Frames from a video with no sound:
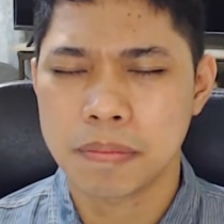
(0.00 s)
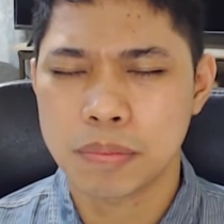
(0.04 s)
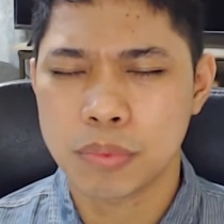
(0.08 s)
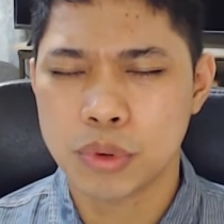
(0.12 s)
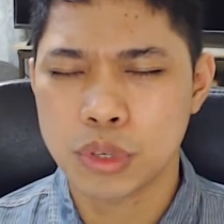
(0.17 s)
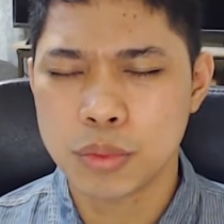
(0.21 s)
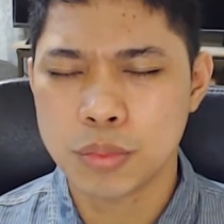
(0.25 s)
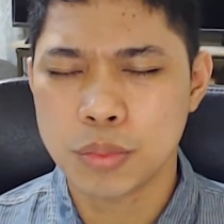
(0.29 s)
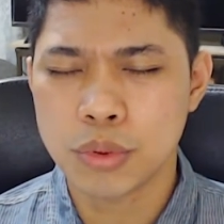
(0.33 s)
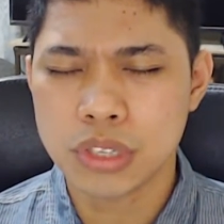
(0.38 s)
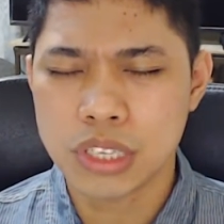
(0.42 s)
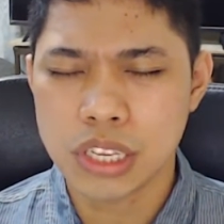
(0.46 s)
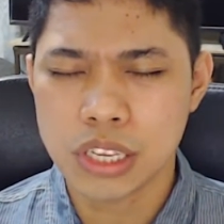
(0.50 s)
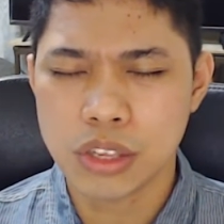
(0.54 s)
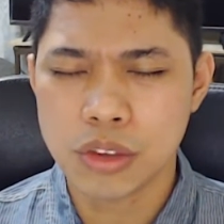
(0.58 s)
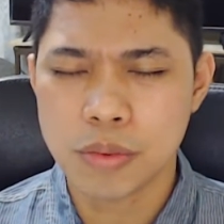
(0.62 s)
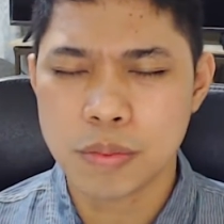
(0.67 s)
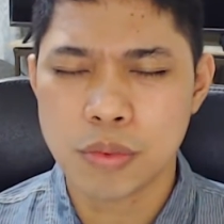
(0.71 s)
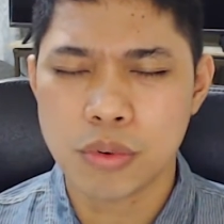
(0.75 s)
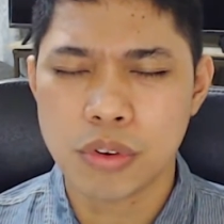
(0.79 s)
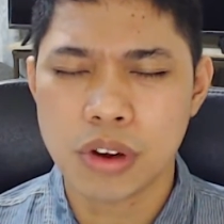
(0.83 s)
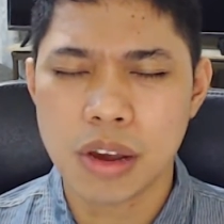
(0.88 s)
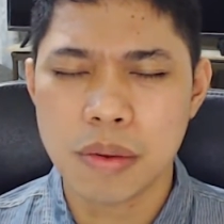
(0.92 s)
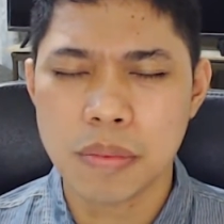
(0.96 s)
puspusin niyo
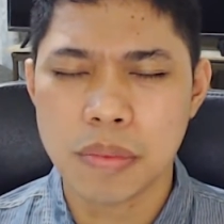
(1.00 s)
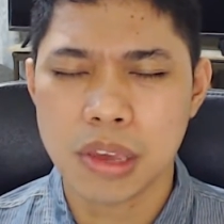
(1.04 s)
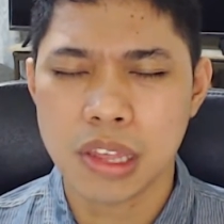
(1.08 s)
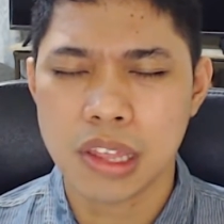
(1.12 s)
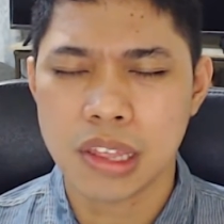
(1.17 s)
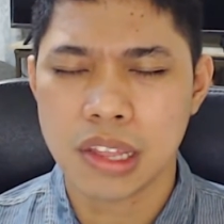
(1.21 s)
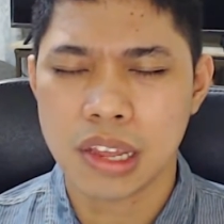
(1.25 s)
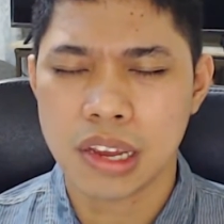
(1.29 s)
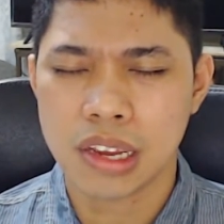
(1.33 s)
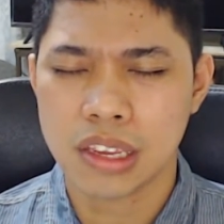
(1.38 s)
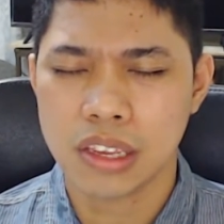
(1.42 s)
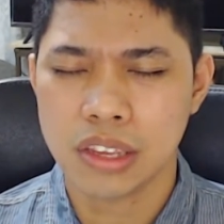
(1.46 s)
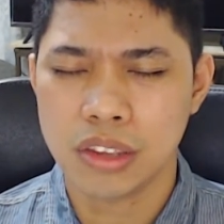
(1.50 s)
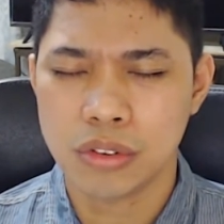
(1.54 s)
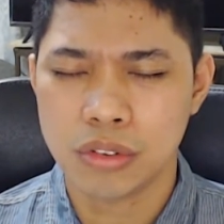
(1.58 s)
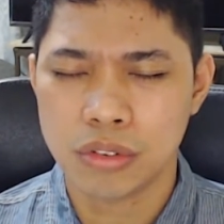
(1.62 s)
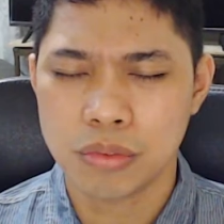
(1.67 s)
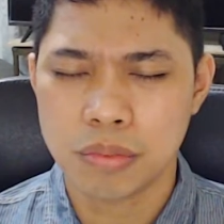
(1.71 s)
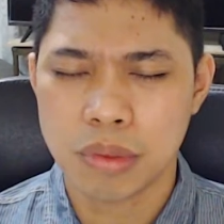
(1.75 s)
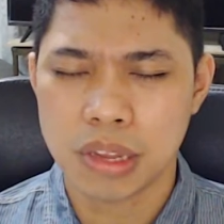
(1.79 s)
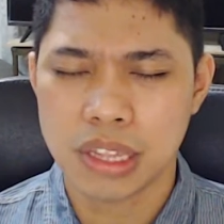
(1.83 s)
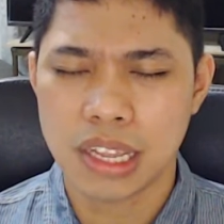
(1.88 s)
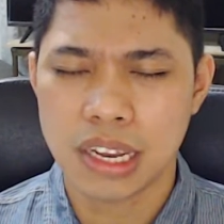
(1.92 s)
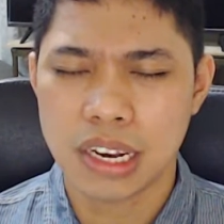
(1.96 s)
po kami ng
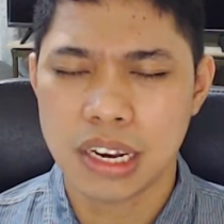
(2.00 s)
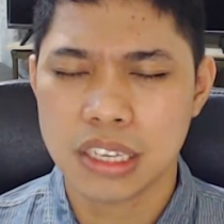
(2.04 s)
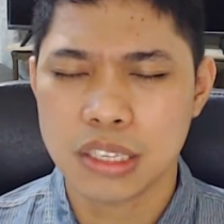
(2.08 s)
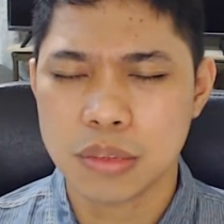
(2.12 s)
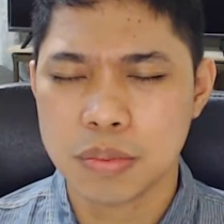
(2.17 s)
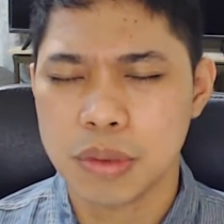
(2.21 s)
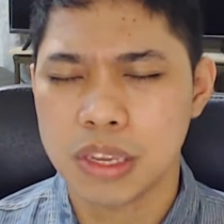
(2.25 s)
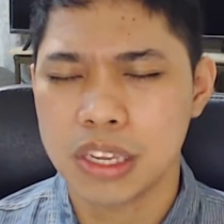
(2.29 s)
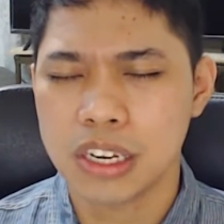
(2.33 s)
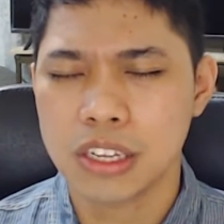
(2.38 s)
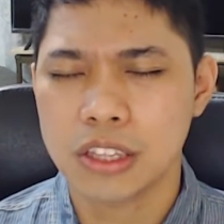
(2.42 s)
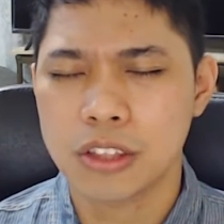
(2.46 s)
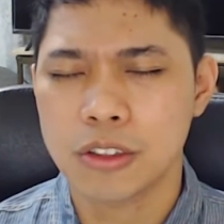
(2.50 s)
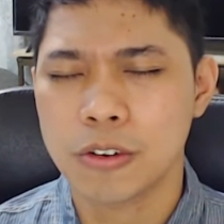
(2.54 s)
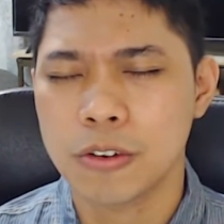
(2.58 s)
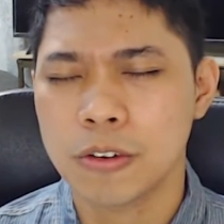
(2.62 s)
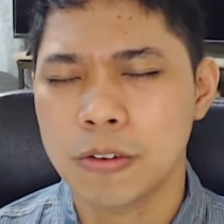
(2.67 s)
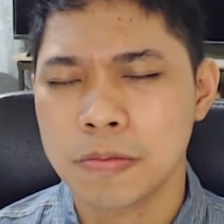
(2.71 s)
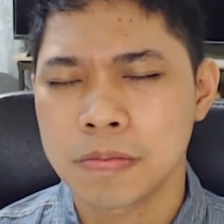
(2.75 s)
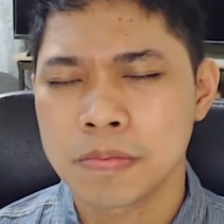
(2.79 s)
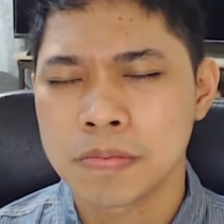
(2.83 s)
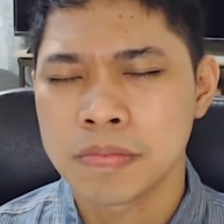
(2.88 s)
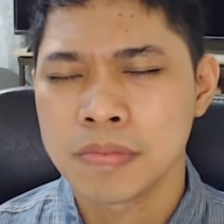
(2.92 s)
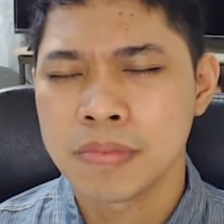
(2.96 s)
iyong banal na spirito
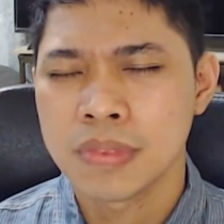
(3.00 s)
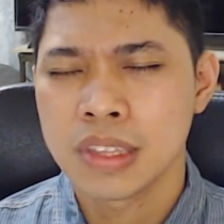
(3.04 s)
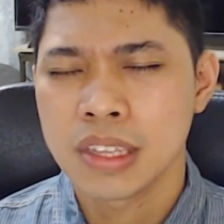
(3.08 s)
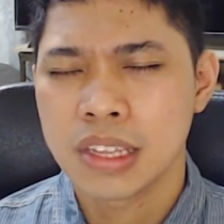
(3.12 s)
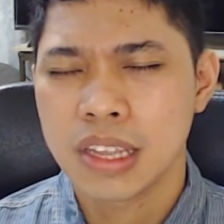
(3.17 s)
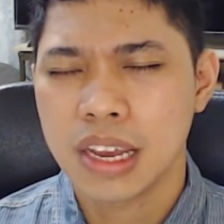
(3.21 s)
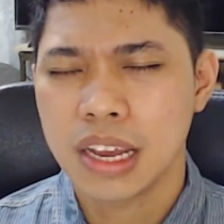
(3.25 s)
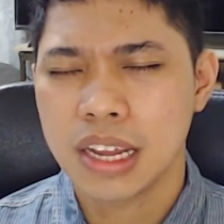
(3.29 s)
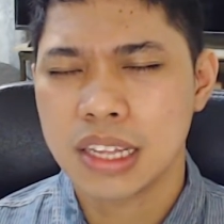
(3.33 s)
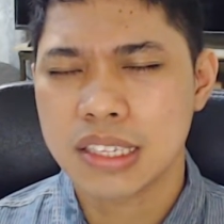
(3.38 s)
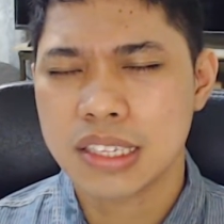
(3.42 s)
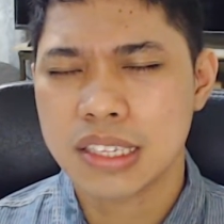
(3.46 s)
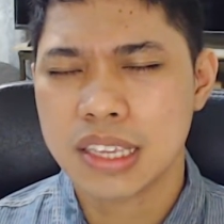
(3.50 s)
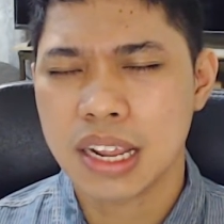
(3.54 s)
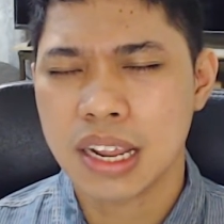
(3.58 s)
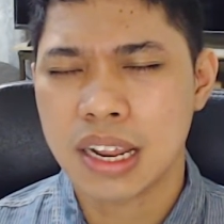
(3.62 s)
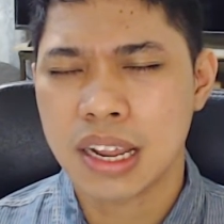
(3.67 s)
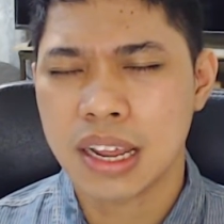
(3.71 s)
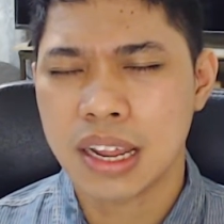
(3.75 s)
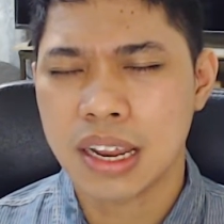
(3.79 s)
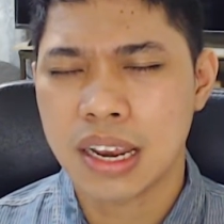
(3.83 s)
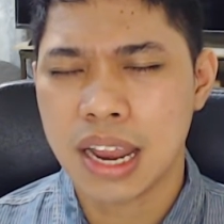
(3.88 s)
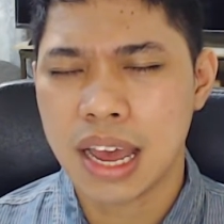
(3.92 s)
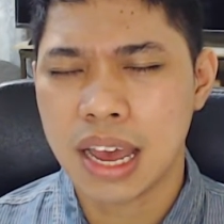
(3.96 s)
at
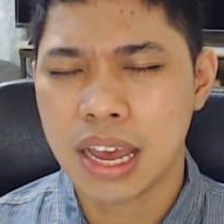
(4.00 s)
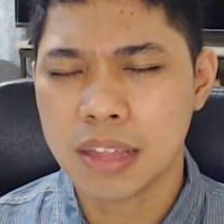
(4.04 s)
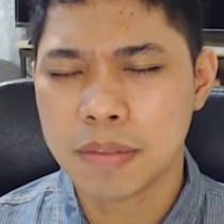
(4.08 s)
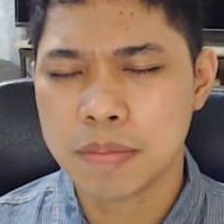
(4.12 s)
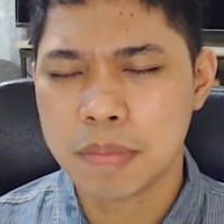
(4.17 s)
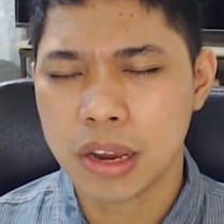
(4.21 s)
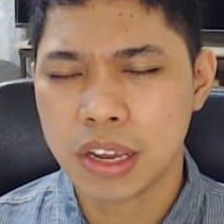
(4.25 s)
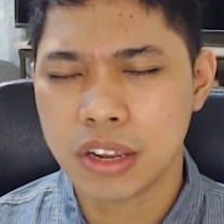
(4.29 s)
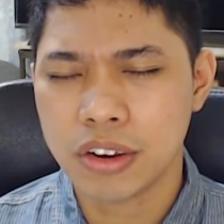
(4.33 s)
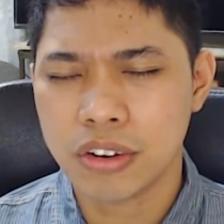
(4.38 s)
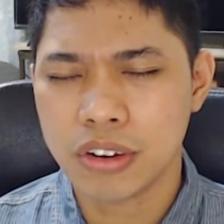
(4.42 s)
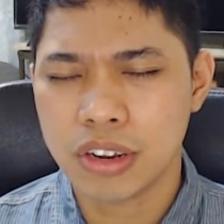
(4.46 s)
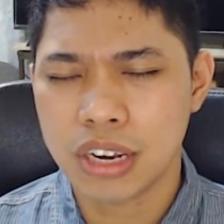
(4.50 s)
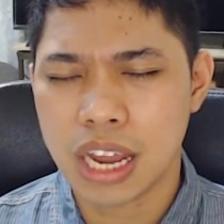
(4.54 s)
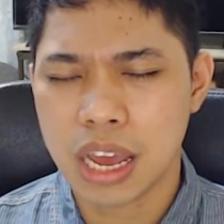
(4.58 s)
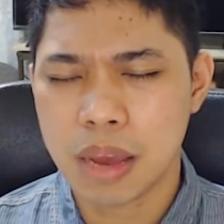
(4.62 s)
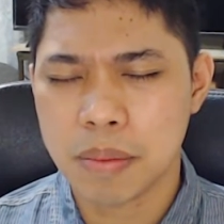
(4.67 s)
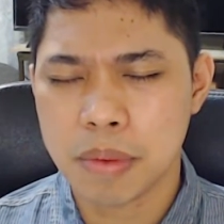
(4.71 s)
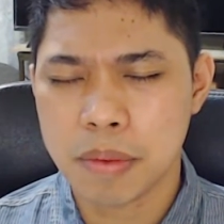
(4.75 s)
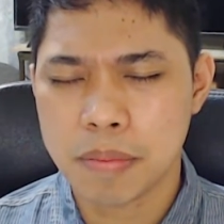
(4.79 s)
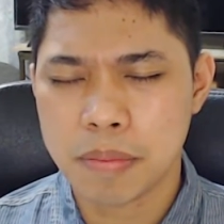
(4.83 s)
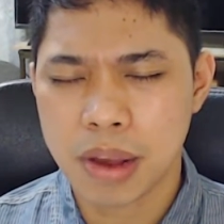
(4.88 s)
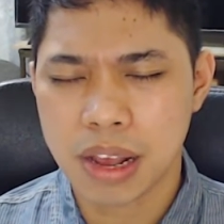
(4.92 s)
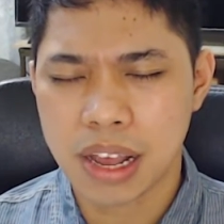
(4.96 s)
sa lahat Panginoon na
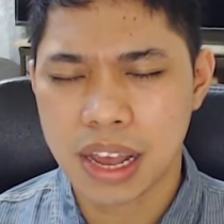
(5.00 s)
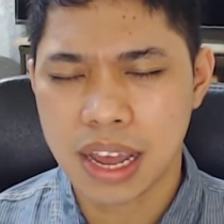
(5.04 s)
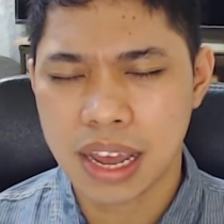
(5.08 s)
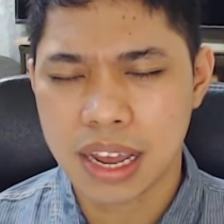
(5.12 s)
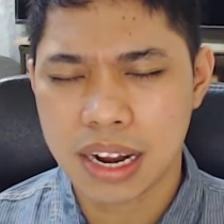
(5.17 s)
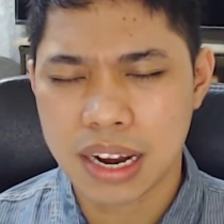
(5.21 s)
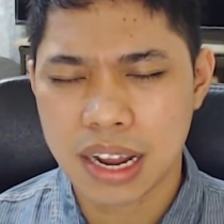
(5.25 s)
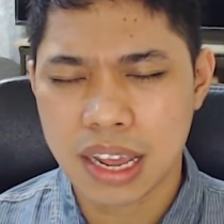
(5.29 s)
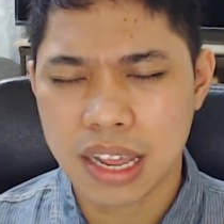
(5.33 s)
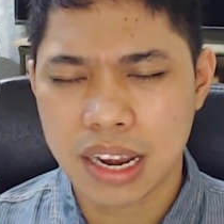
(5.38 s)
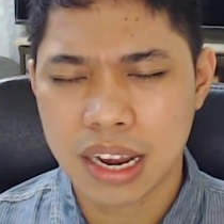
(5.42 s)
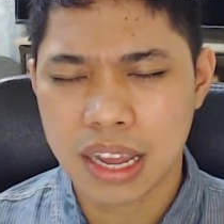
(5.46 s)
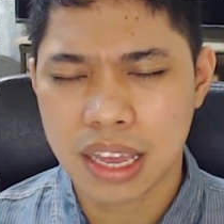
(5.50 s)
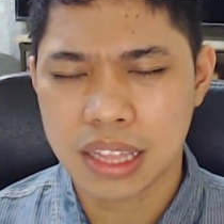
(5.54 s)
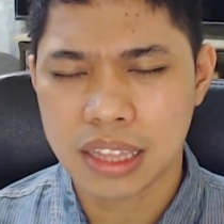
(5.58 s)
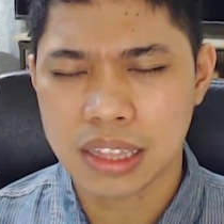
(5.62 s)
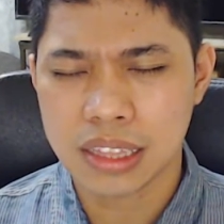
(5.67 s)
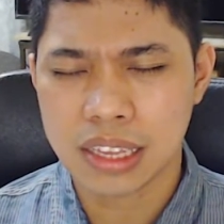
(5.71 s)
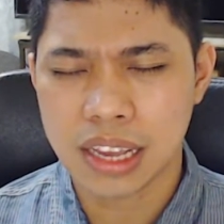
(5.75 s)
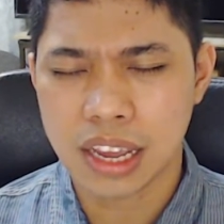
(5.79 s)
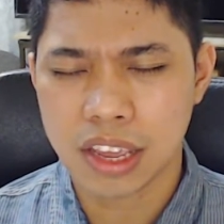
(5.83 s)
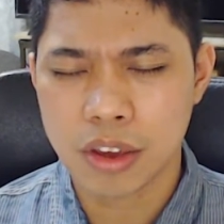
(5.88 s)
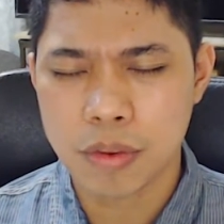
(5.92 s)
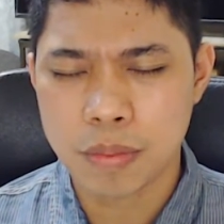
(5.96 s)
aming
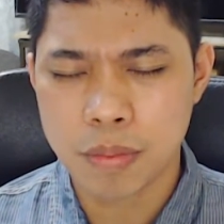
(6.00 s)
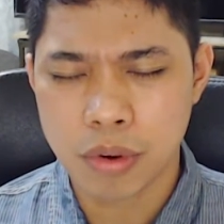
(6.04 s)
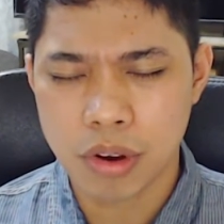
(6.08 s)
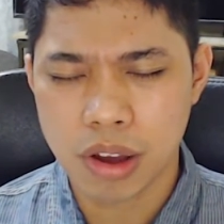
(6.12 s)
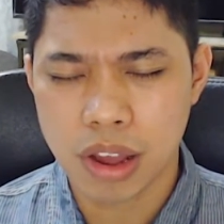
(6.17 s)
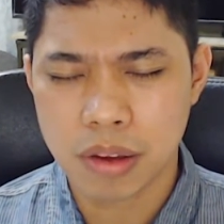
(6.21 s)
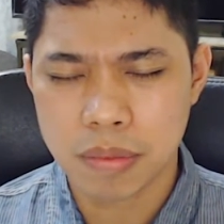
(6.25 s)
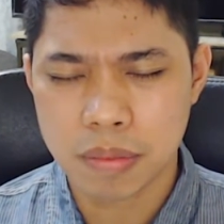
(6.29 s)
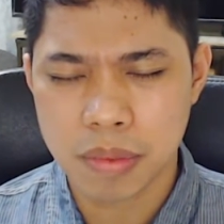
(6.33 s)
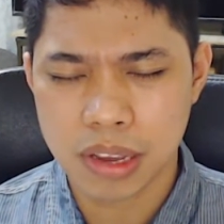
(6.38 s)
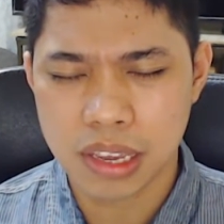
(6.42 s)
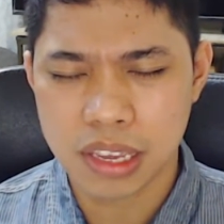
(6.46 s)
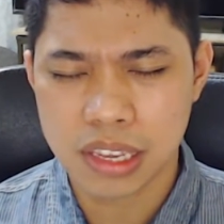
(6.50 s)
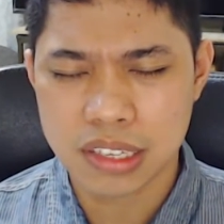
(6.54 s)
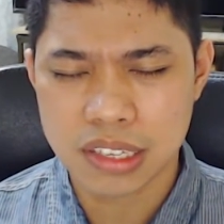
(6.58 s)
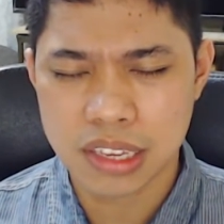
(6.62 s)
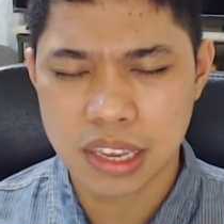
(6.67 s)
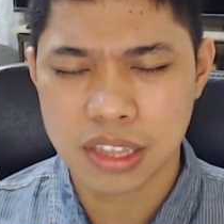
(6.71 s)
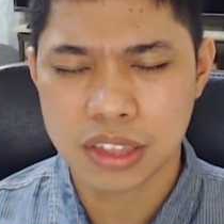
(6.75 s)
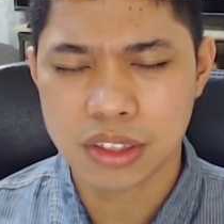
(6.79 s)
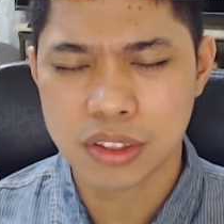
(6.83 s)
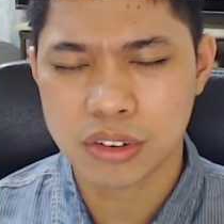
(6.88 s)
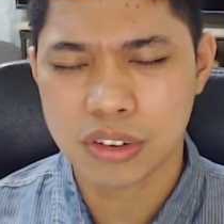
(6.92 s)
pag-aaralan, kayo po ang maging center